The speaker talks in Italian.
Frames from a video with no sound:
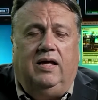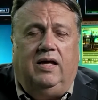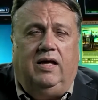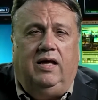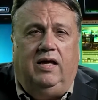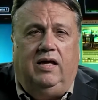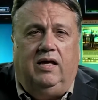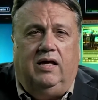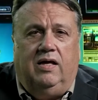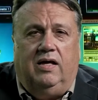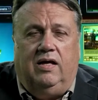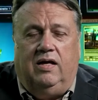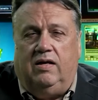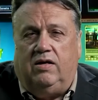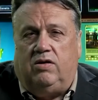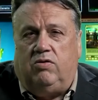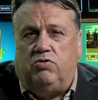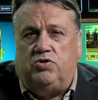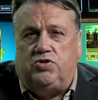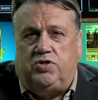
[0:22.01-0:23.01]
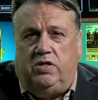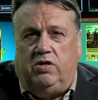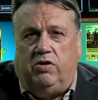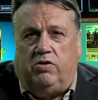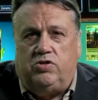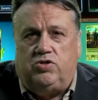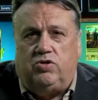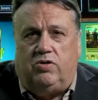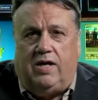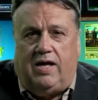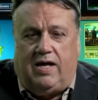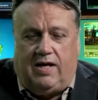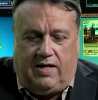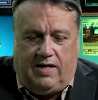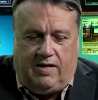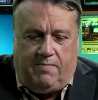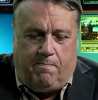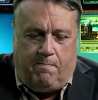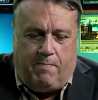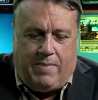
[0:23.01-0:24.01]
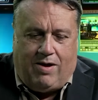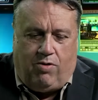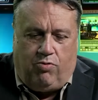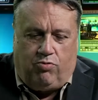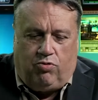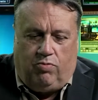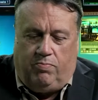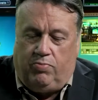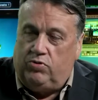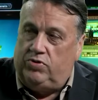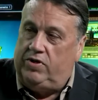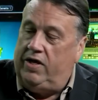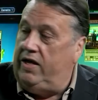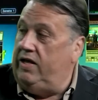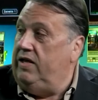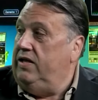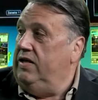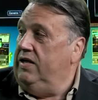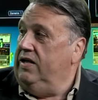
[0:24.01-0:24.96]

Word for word: in eh, Consiglio regionale, Mauro Bordin.